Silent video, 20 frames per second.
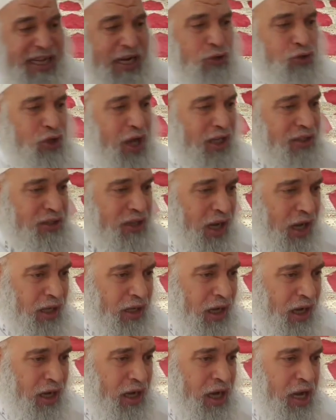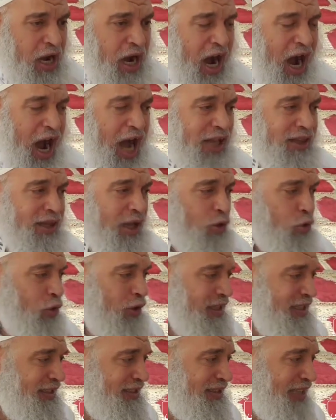وتعالى شو أعطانا أعطى
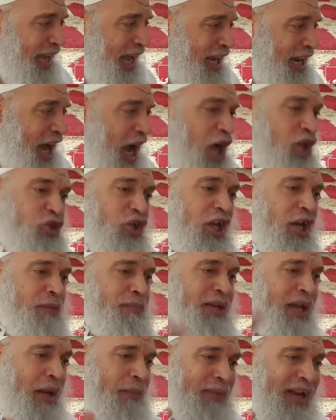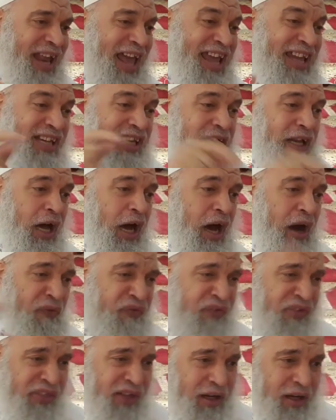كل إنسان عشرة من الملائكة
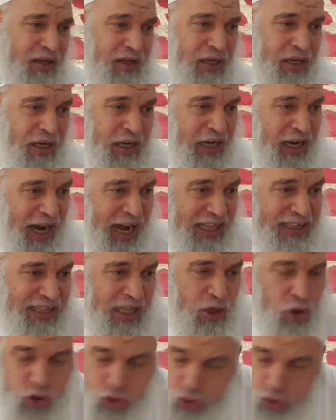الحافظة حتى أنه